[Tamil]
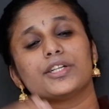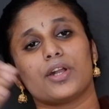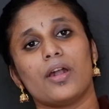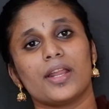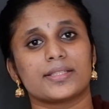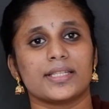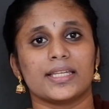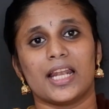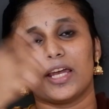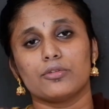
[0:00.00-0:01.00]
ட்ராலர்ஸ்
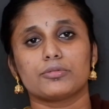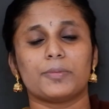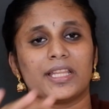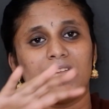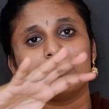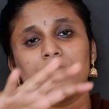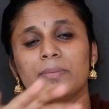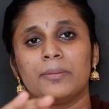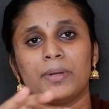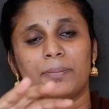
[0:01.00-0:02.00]
இதெல்லாம் யூஸ் பண்ணி தான் வந்து
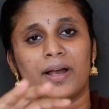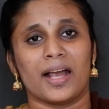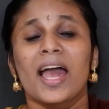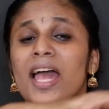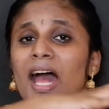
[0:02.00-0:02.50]
மீன் பிடிப்பாங்க